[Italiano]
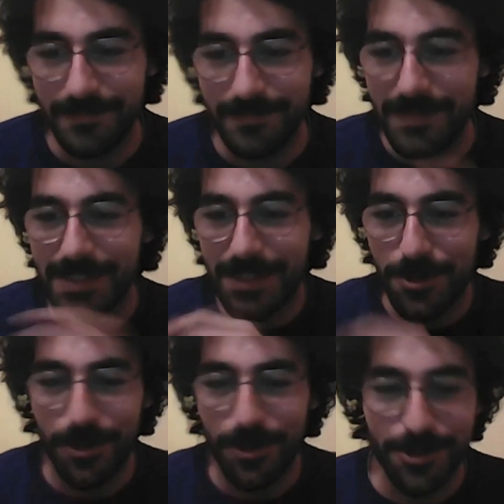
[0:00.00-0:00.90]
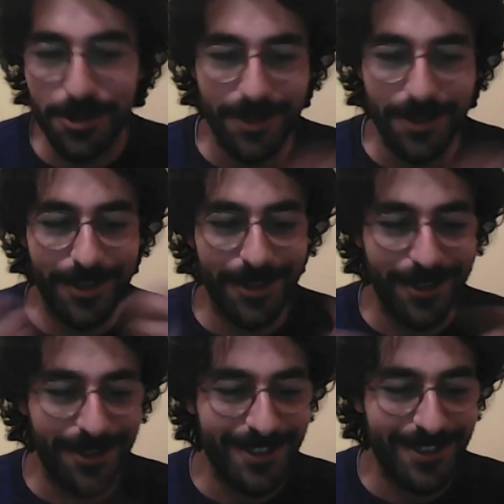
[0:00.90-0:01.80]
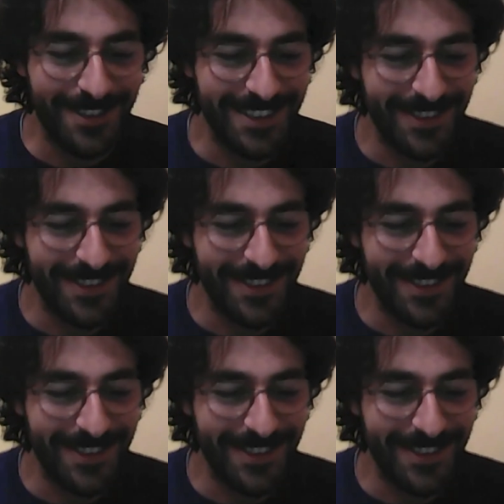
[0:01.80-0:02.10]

misterioso,